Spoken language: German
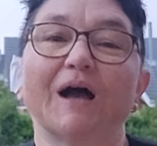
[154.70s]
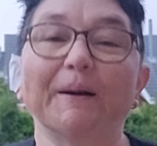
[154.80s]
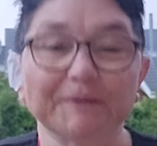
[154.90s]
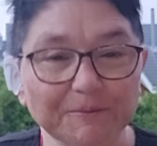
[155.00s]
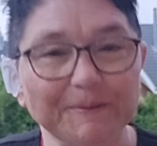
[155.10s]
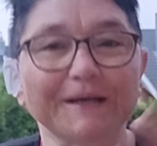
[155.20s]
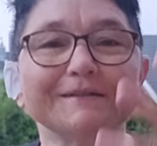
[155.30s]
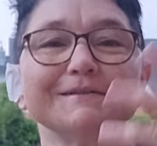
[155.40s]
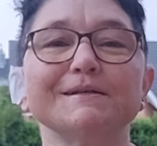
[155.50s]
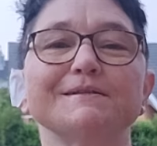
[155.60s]
Aber ich breche
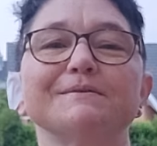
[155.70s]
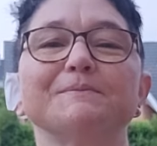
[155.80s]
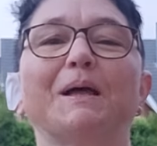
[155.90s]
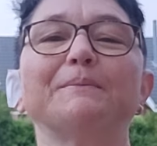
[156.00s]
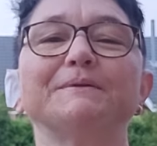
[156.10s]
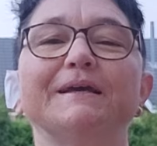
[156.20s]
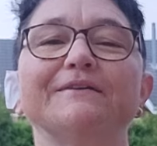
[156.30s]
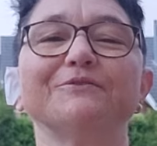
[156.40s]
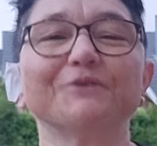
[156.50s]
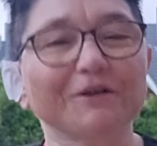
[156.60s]
das jetzt im Namen
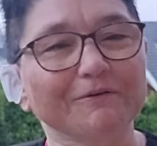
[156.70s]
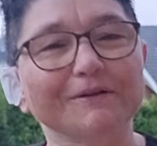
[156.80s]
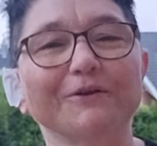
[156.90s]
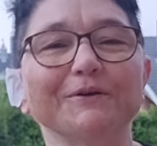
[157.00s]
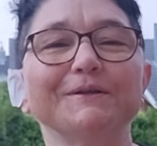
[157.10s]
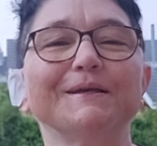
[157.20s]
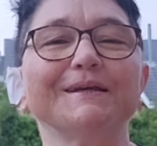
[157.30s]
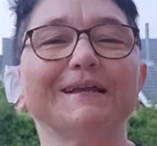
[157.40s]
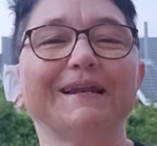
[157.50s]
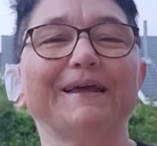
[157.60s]
Jesu. Ich will neue
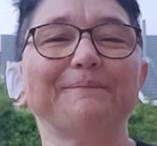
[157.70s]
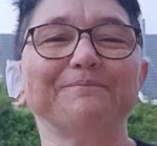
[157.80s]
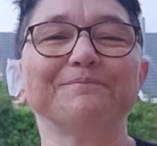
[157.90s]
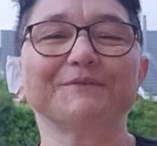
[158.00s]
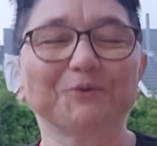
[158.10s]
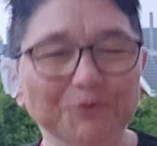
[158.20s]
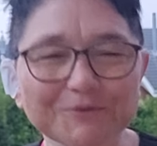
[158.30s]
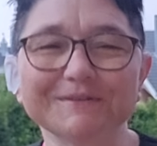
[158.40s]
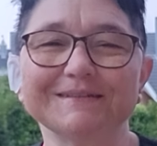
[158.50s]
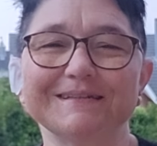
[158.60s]
Dinge erleben,
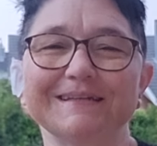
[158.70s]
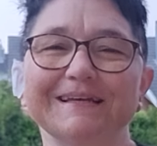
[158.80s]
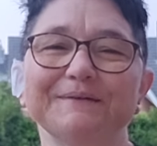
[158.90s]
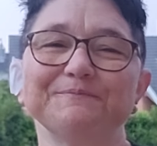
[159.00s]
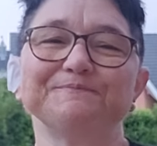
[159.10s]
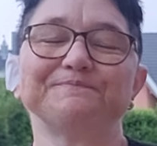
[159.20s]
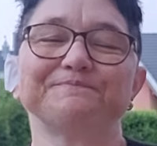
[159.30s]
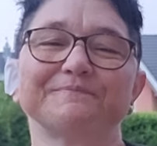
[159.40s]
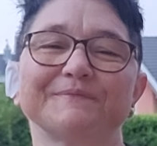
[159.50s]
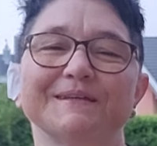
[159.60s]
gute Dinge.
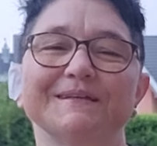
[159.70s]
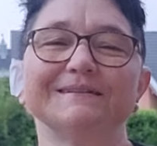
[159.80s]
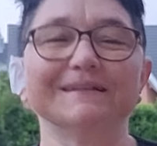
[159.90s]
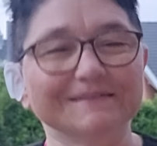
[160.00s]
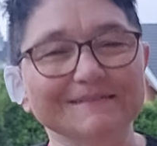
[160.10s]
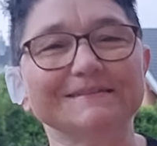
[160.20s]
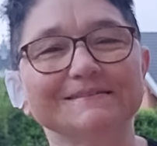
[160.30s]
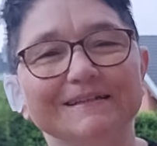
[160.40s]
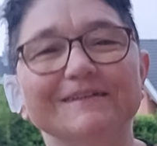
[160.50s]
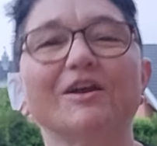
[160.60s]
Denn dies
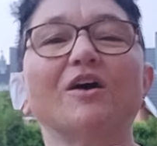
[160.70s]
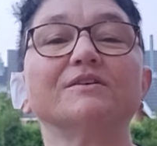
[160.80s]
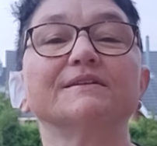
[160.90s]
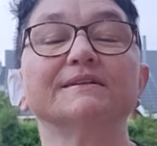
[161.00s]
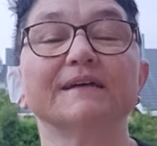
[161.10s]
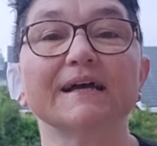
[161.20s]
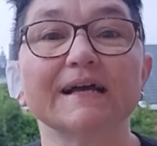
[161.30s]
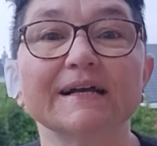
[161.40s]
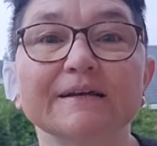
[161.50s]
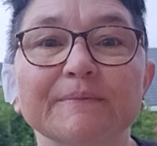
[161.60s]
ist der Tag, den der
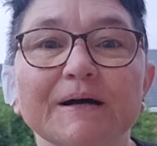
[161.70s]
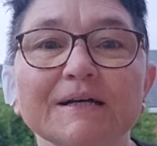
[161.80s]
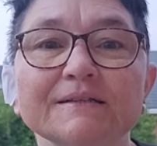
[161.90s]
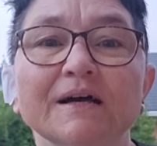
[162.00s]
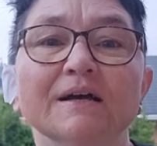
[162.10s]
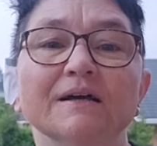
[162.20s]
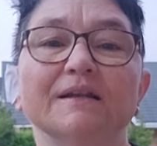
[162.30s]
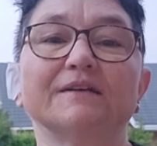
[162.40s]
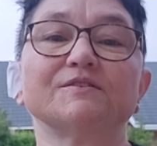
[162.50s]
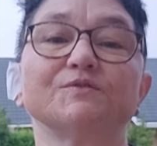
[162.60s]
Herr gemacht.
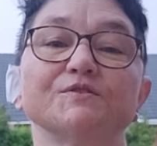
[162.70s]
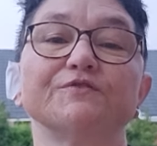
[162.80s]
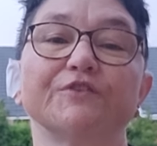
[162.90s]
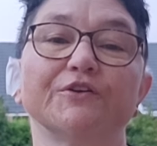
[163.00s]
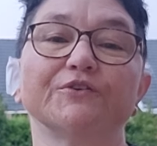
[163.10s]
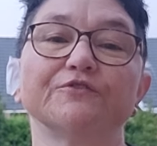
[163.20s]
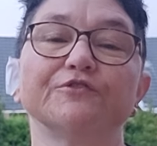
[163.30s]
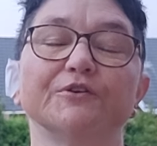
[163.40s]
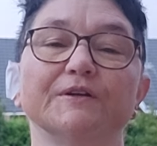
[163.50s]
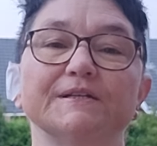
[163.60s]
Lasst uns fröhlich und
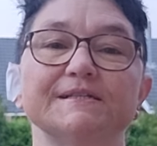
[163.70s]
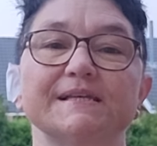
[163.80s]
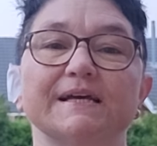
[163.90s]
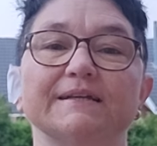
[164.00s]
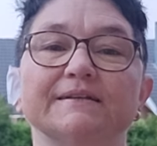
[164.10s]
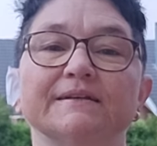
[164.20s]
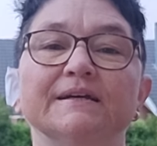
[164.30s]
fröhlich sein.